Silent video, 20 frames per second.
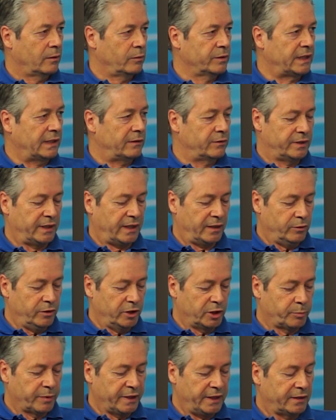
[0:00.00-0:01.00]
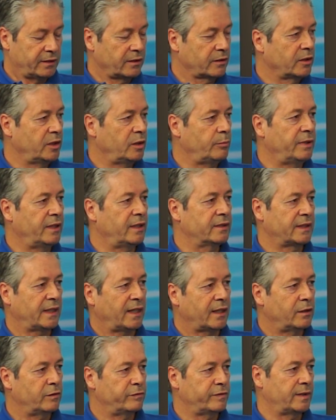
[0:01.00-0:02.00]
Und, und dadurch spricht der Körper
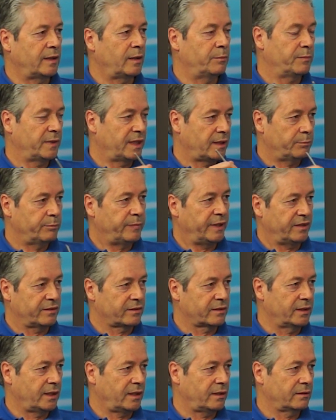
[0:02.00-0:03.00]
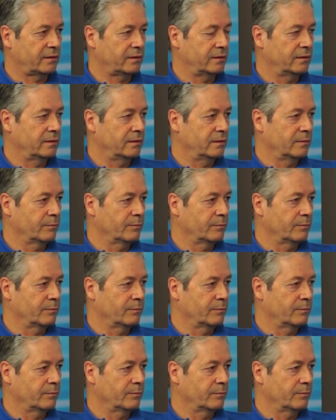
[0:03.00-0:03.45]
darauf am, am besten an.